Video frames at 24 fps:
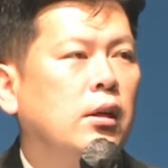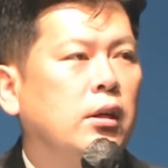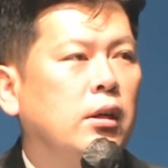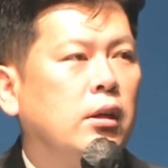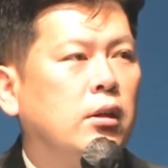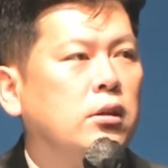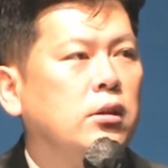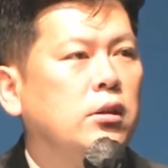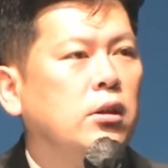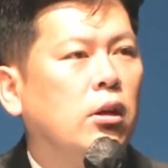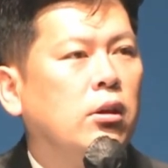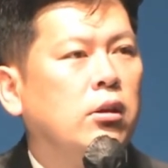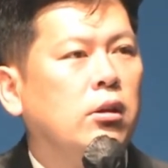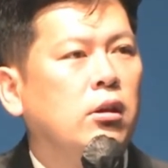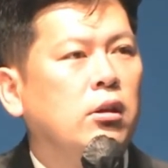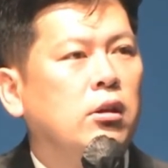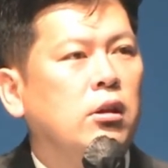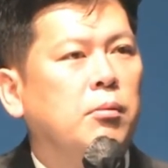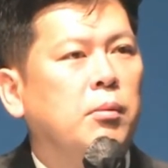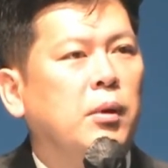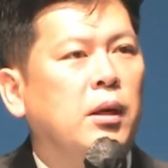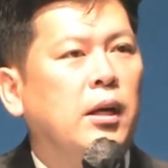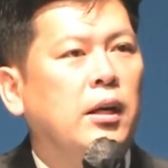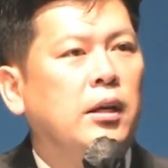이것은 어떤
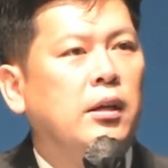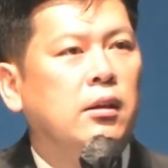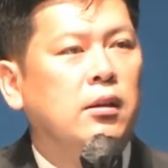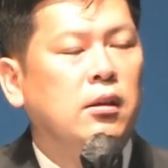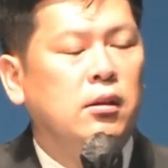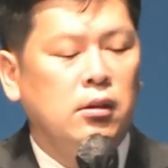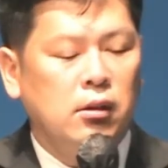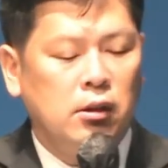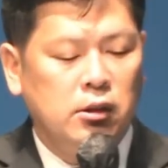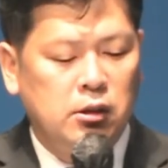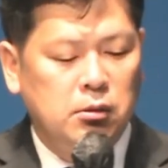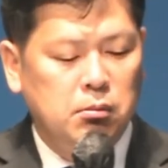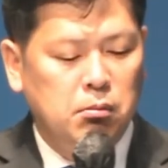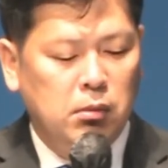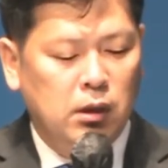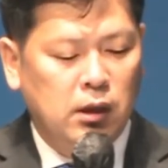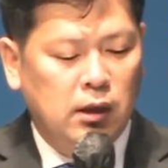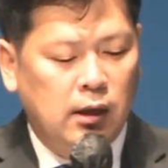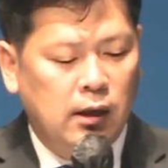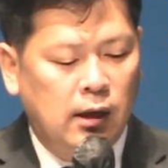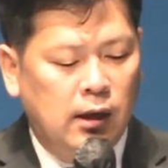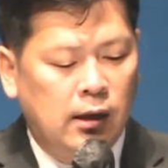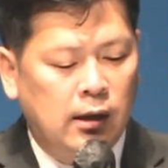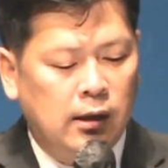의미가 있는
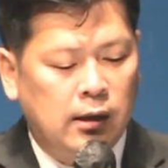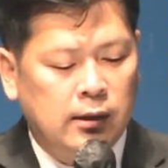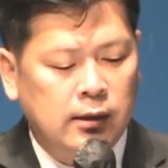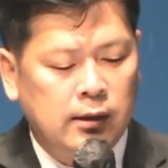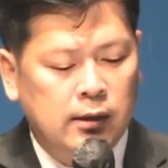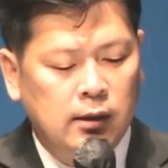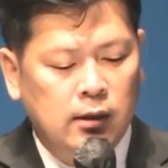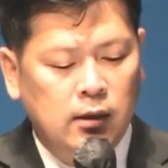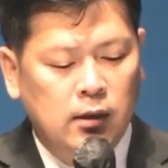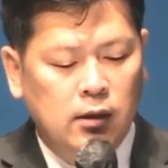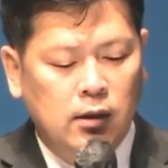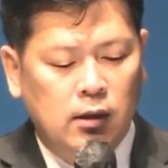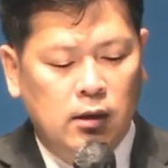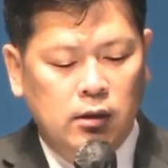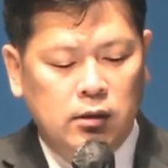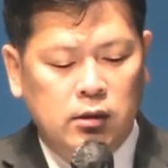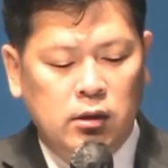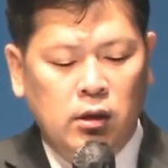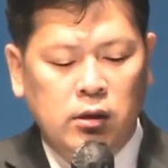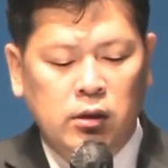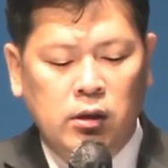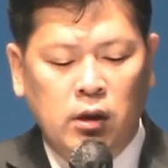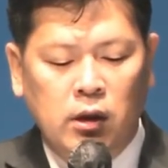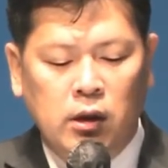것입니까?
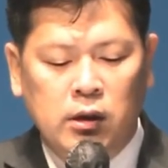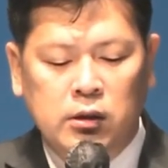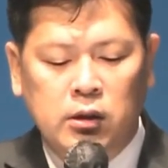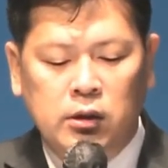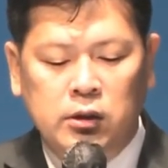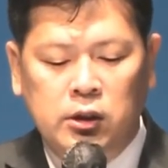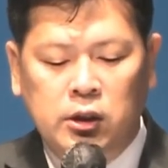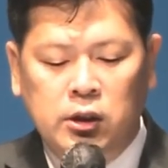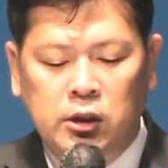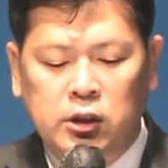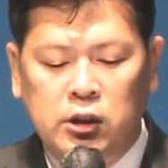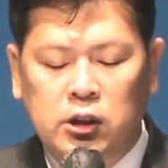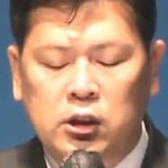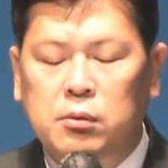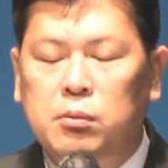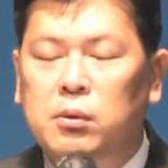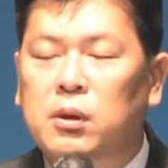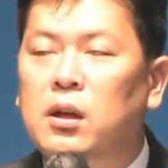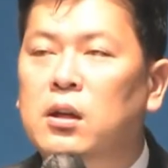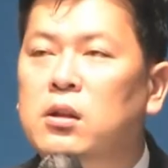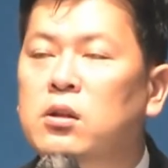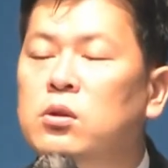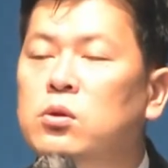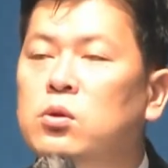성경에서
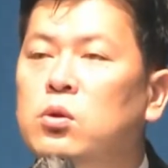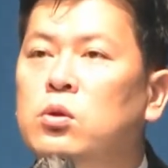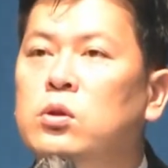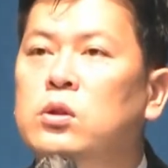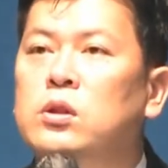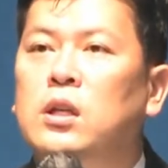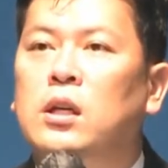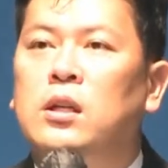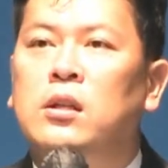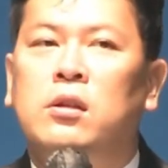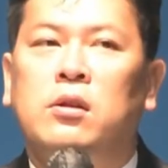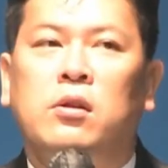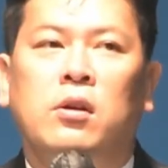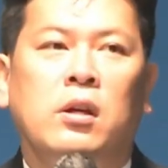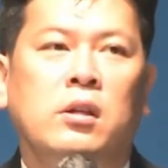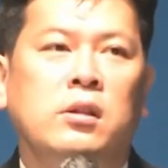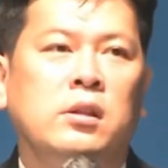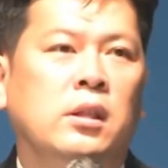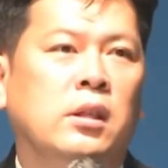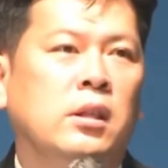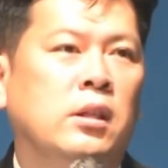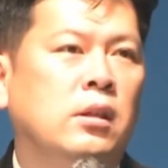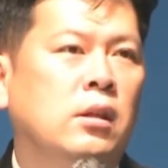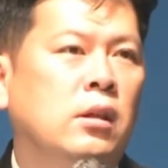칠십이라는 숫자는
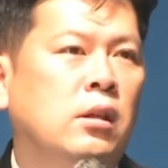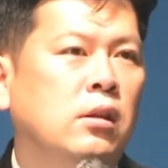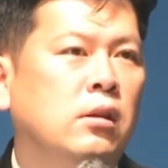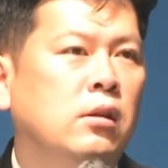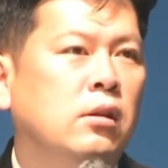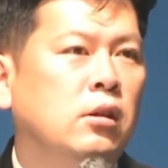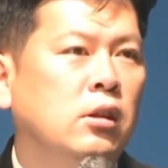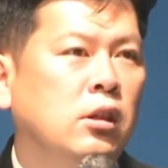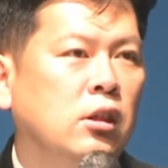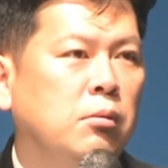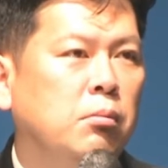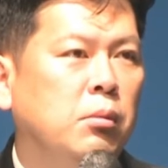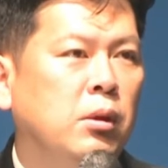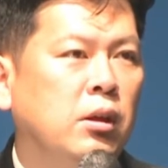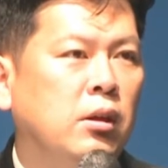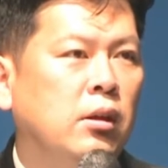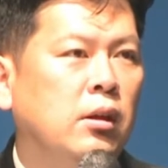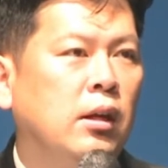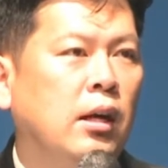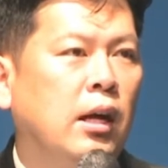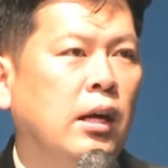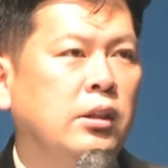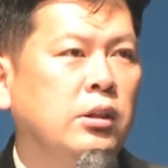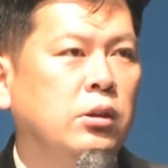굉장히 큰
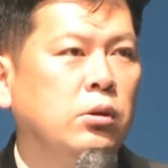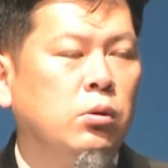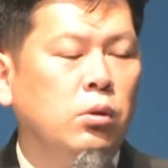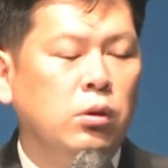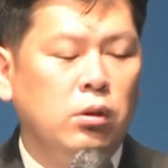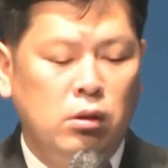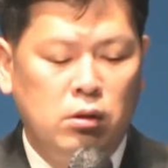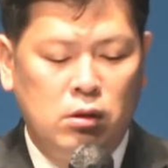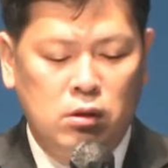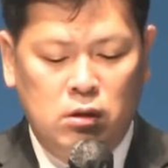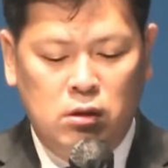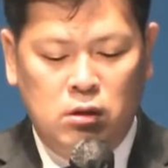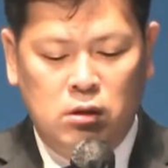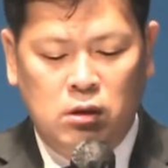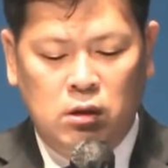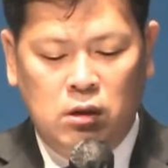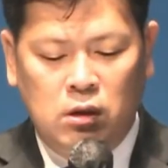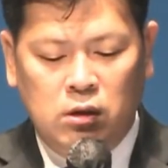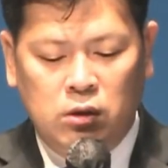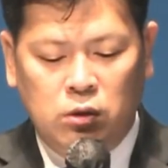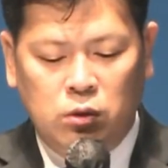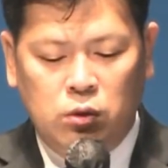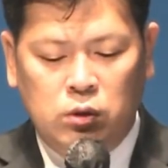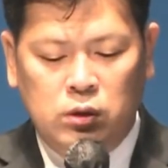의미를 가지고 있는
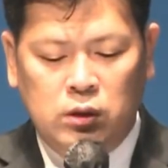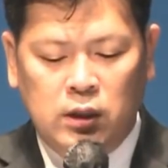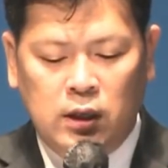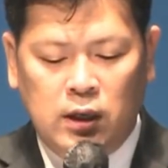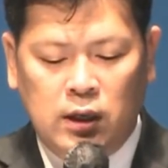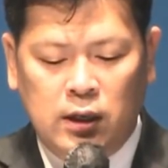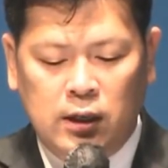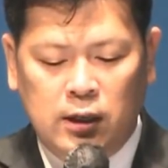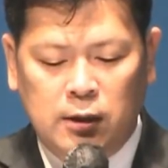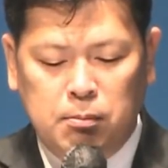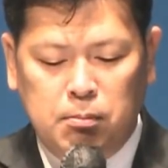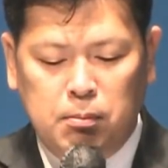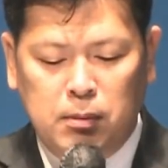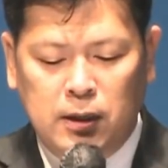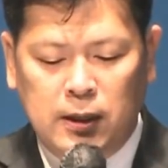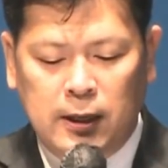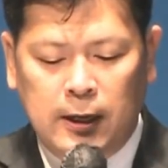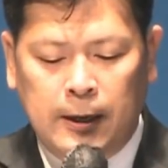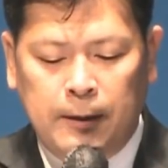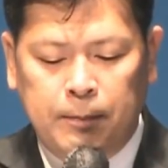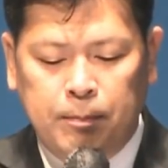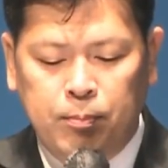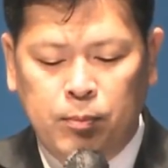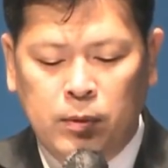
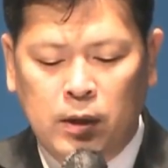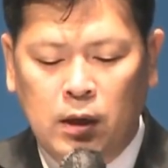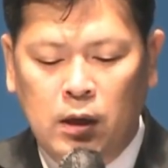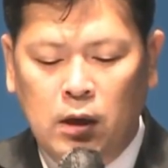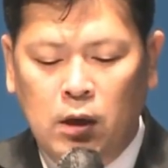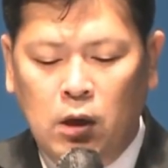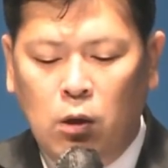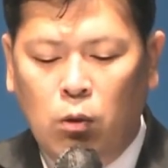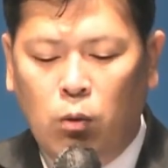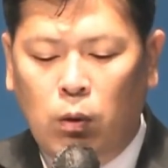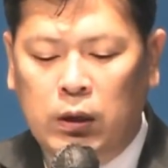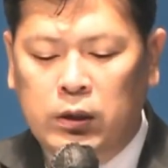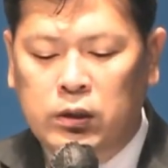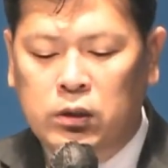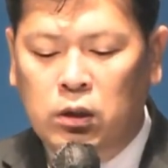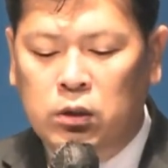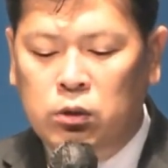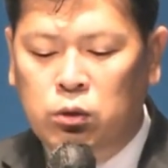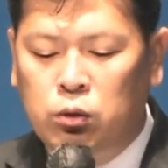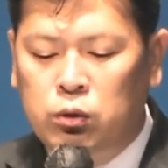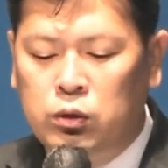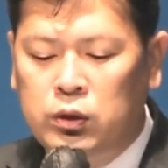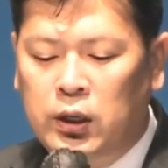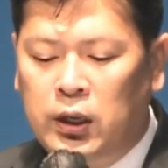숫자입니다.
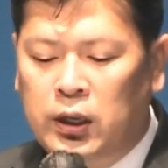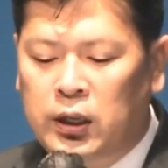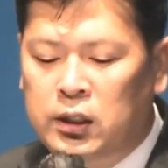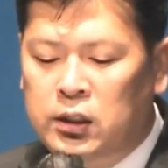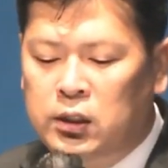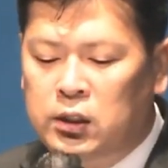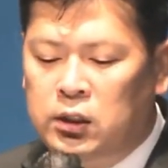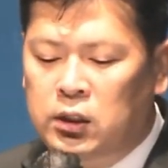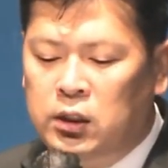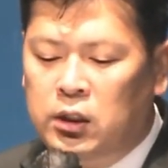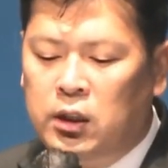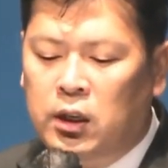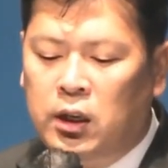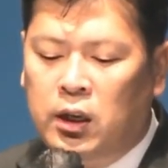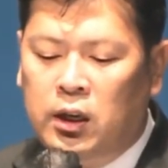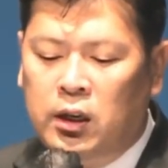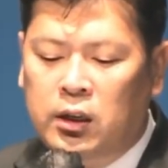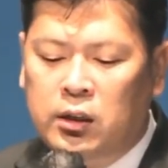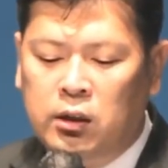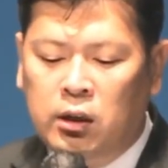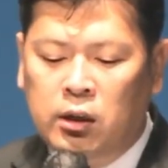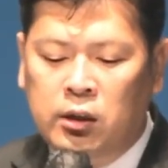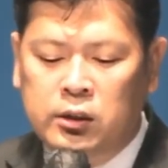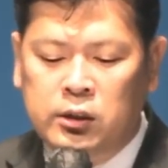완전 숫자인
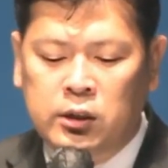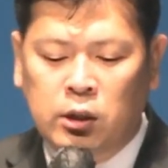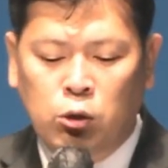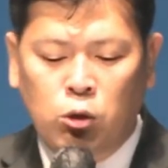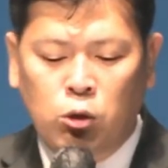칠에 십